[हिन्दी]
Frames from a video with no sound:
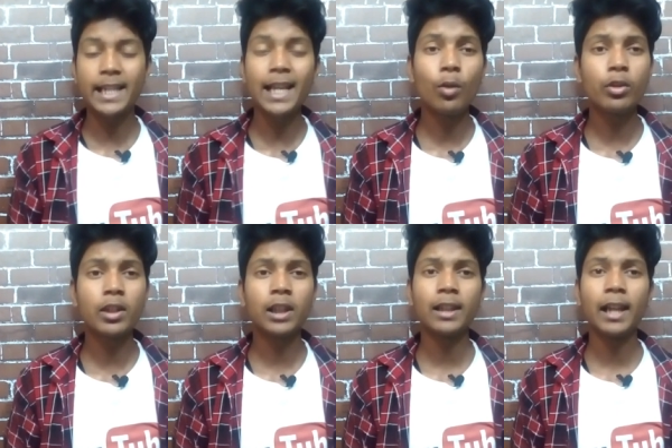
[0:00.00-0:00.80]
ऐसा हो
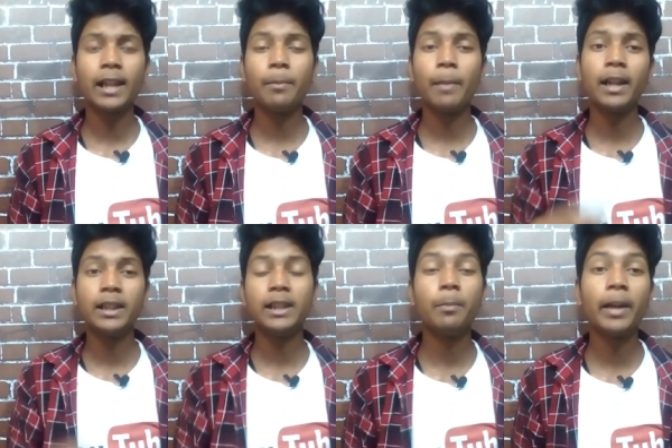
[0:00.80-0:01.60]
सकता है कि मान
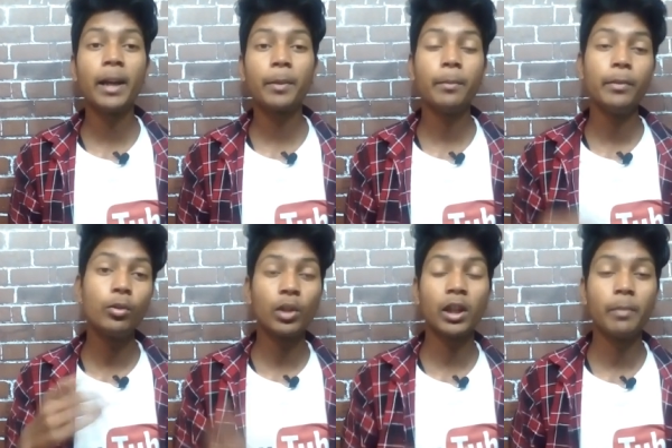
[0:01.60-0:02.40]
लीजिए मैं आपके
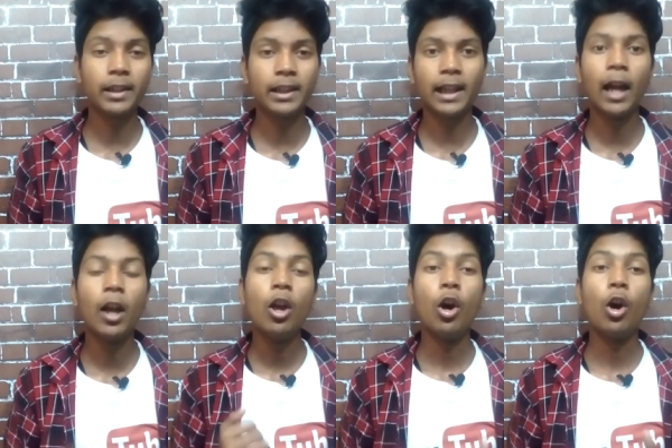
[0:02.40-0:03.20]
वीडियो को एक बार देखा
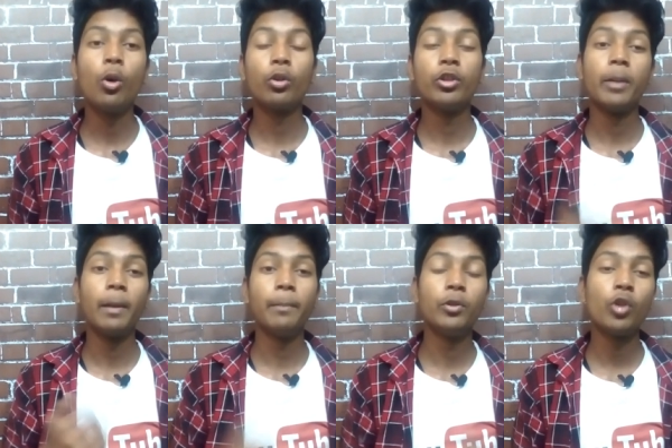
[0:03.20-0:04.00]
और जब
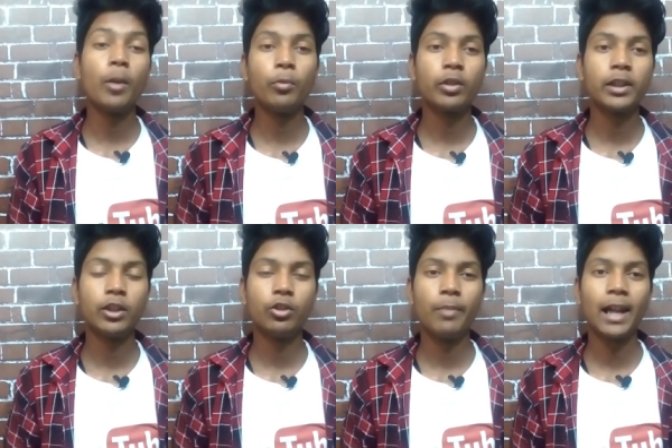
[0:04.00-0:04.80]
आप वीडियो अपलोड
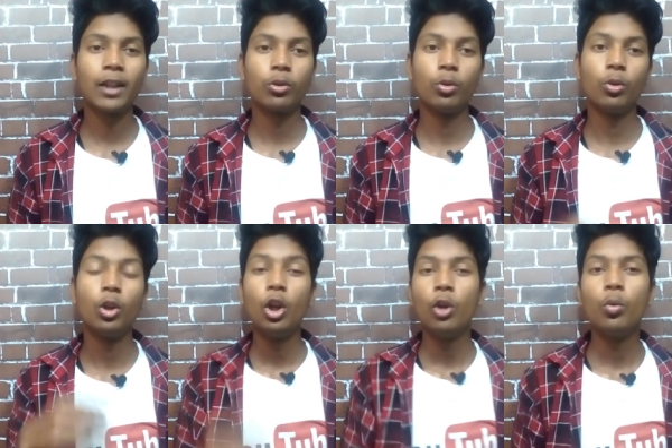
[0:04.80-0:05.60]
किए दोबारा तो
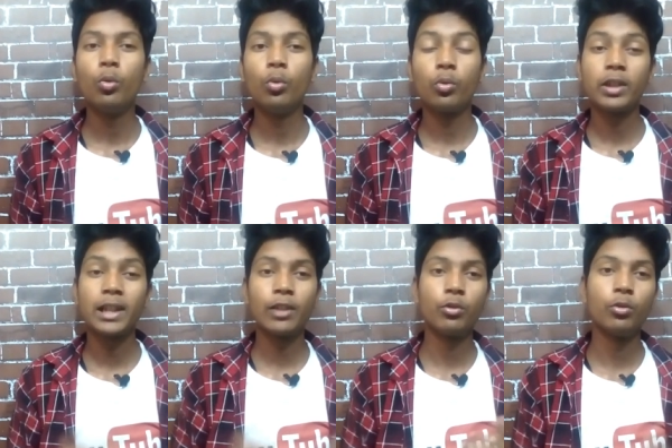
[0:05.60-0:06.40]

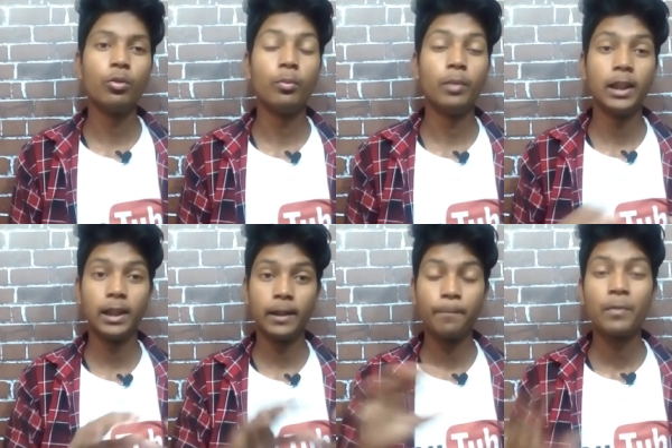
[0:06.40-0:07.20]
उसका जो ए,
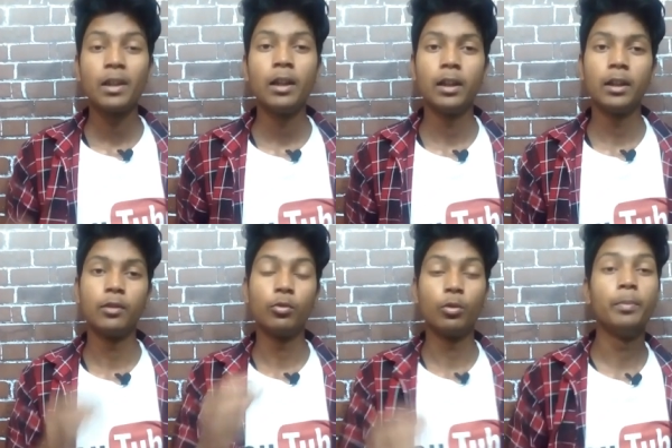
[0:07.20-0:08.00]
ए,
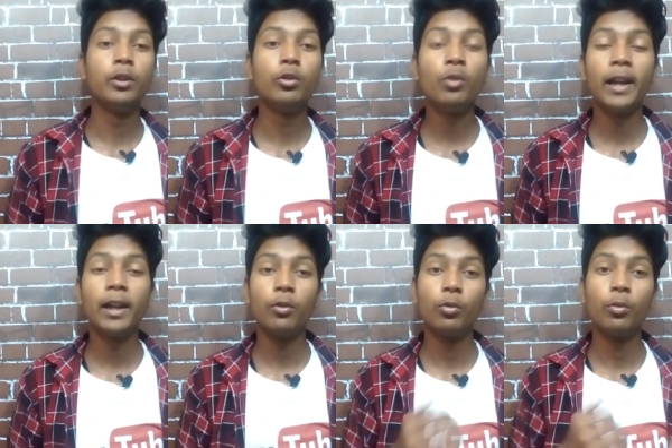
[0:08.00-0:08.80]
वो वीडियो
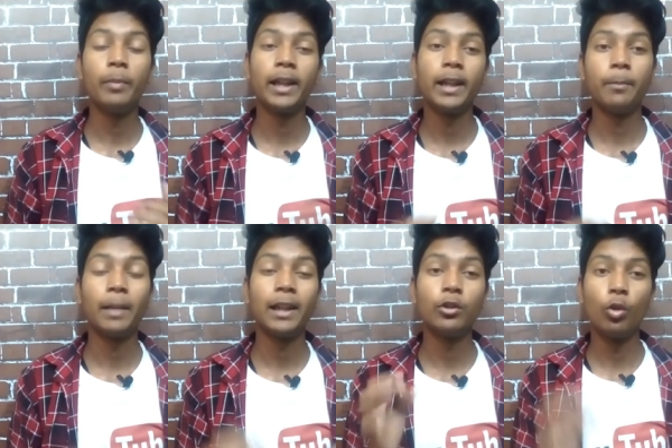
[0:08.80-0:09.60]
है वो मेरे
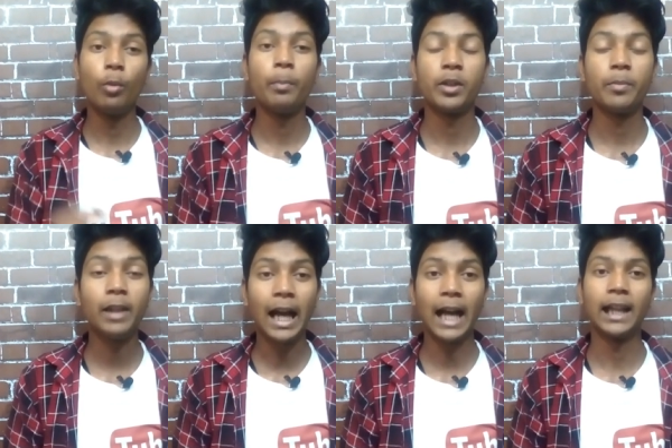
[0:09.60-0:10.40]
मान लीजिए होम पेज पे
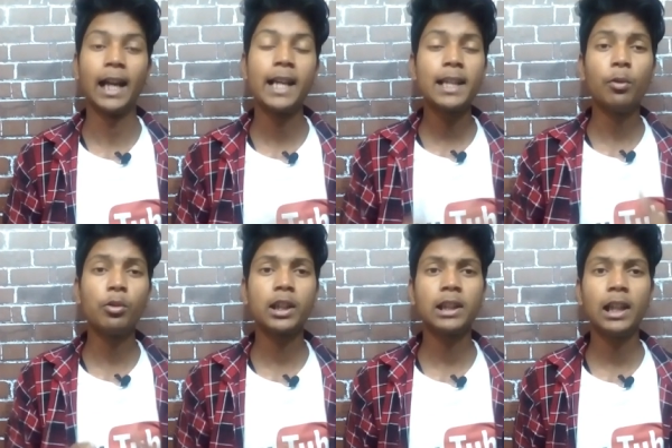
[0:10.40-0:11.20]
आ गया ऐसा हो
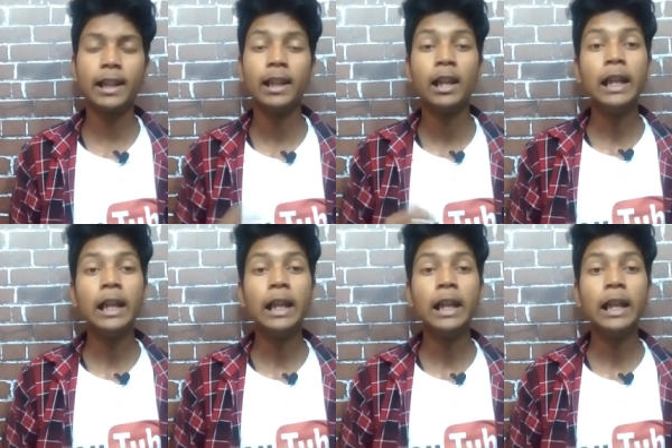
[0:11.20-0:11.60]
सकता है लेकिन